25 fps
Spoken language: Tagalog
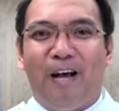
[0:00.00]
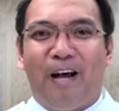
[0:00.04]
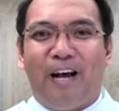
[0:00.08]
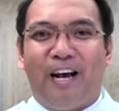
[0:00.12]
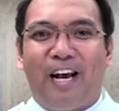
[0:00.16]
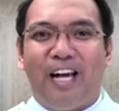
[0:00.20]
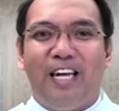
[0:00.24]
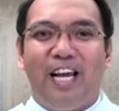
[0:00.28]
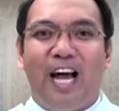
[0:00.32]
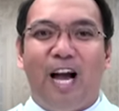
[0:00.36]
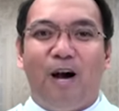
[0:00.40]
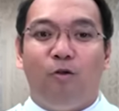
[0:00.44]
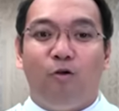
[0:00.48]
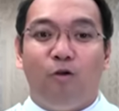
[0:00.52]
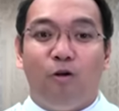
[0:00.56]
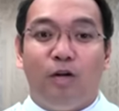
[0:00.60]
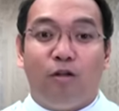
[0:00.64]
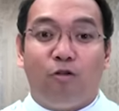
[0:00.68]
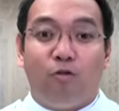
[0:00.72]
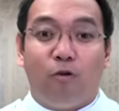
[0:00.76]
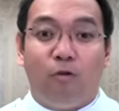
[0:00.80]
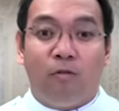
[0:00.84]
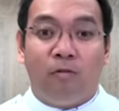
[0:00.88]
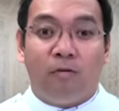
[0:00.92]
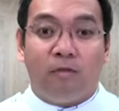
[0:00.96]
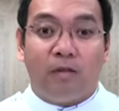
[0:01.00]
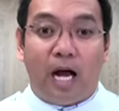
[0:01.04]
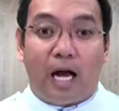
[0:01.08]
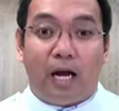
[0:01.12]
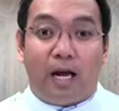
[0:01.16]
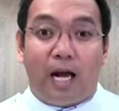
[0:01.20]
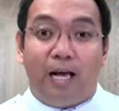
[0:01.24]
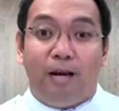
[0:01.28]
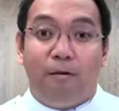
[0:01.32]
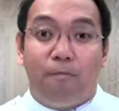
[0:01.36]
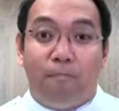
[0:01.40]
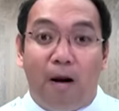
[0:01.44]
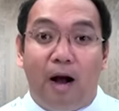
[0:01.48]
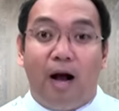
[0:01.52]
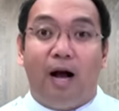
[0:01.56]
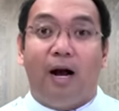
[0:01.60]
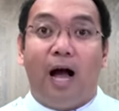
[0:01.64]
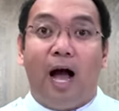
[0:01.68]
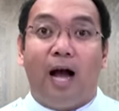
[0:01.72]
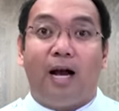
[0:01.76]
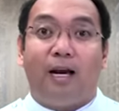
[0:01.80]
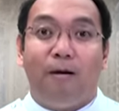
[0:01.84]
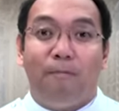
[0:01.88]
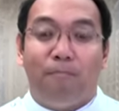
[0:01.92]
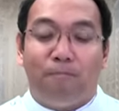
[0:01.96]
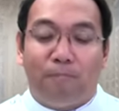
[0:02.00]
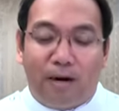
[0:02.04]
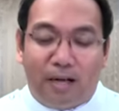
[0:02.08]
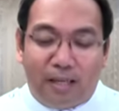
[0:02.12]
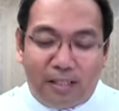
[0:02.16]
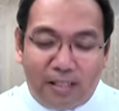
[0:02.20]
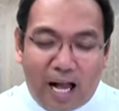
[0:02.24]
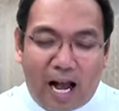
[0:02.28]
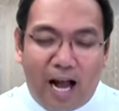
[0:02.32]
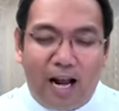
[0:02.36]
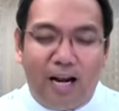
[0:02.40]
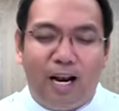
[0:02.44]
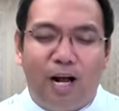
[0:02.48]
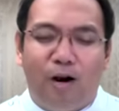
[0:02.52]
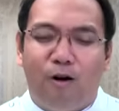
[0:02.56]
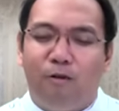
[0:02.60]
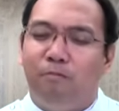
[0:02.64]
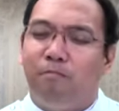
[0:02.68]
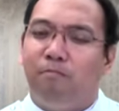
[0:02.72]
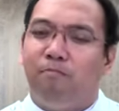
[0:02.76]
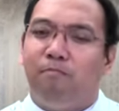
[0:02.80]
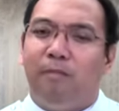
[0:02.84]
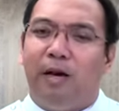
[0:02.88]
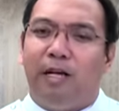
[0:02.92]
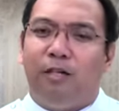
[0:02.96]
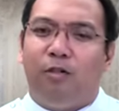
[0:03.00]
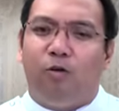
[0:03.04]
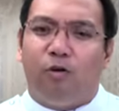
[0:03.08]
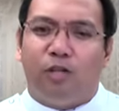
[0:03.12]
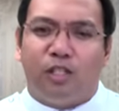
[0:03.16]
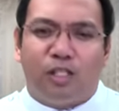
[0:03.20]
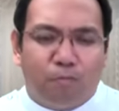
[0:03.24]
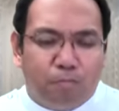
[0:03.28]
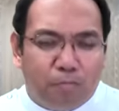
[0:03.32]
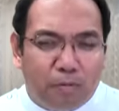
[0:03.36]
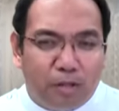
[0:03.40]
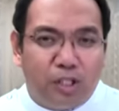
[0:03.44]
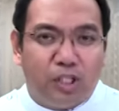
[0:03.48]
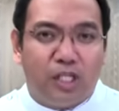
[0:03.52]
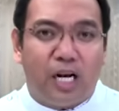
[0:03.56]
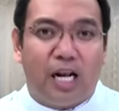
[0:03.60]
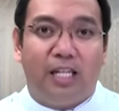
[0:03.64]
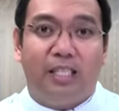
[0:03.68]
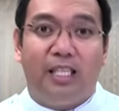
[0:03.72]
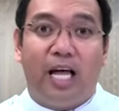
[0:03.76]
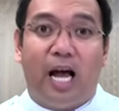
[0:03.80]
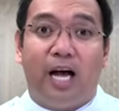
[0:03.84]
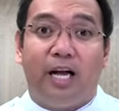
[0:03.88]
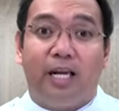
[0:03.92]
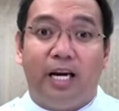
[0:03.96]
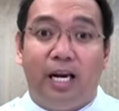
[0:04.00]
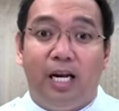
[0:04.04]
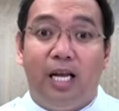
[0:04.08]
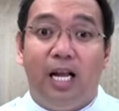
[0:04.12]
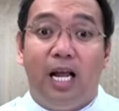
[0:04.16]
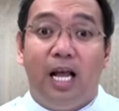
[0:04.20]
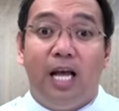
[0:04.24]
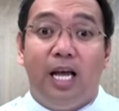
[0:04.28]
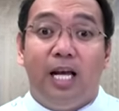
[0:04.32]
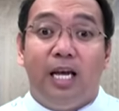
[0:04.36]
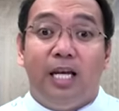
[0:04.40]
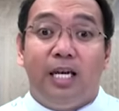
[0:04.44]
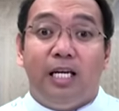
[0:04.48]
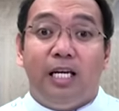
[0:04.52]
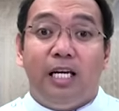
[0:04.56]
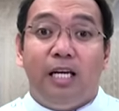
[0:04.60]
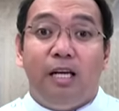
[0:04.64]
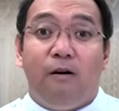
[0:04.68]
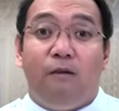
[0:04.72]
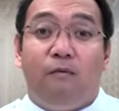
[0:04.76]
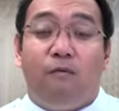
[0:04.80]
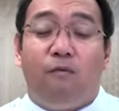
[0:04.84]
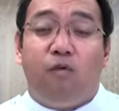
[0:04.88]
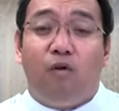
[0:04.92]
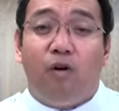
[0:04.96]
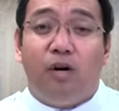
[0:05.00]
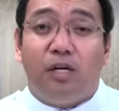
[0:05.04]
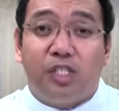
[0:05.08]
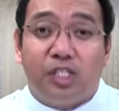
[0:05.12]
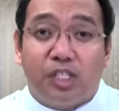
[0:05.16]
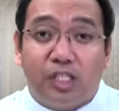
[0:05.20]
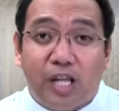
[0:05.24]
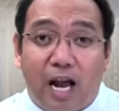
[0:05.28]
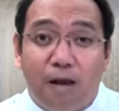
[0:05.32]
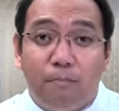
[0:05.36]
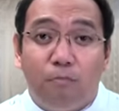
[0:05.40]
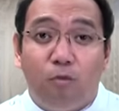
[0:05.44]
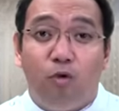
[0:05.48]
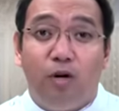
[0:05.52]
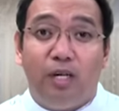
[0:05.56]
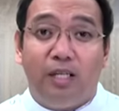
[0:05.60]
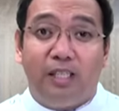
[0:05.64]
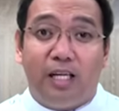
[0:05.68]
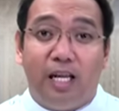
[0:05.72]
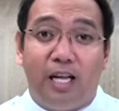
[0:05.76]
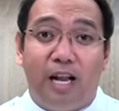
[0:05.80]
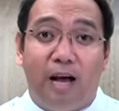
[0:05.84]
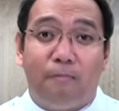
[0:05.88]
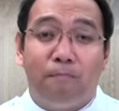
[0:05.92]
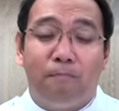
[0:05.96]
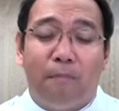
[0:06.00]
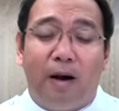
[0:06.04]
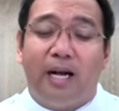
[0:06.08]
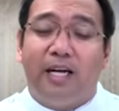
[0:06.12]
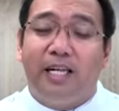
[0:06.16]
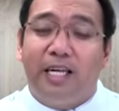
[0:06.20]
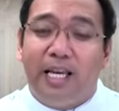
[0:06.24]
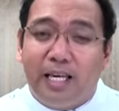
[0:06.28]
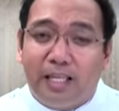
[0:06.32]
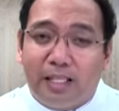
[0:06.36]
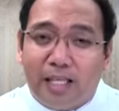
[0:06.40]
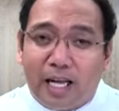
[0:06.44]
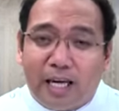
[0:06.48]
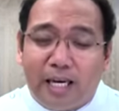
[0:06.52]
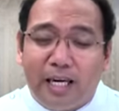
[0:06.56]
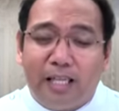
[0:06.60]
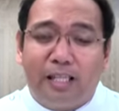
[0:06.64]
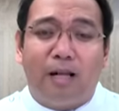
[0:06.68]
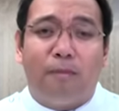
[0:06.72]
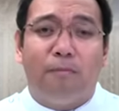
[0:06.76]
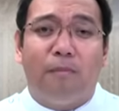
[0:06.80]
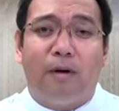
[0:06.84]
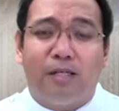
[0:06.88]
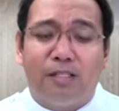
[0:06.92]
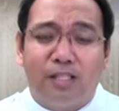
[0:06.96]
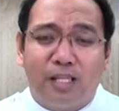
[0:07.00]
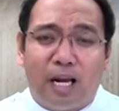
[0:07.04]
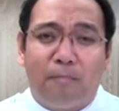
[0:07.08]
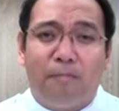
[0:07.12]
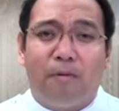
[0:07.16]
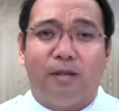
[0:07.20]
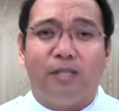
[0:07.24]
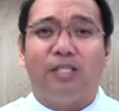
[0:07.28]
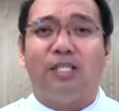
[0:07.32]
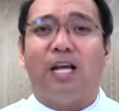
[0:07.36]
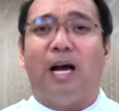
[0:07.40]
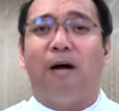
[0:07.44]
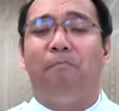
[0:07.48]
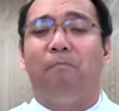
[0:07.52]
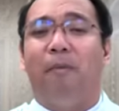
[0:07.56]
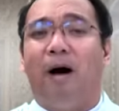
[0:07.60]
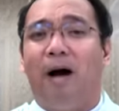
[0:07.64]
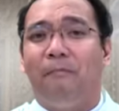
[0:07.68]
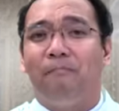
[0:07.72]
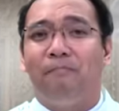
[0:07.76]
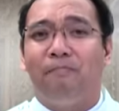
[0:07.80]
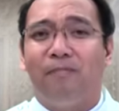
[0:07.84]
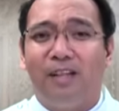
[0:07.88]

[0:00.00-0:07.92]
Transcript: Kaya ho itong kakaiba ang aking pagdalaw, medyo espesyal dahil first time ulit nilang magkita-kita magsama-sama.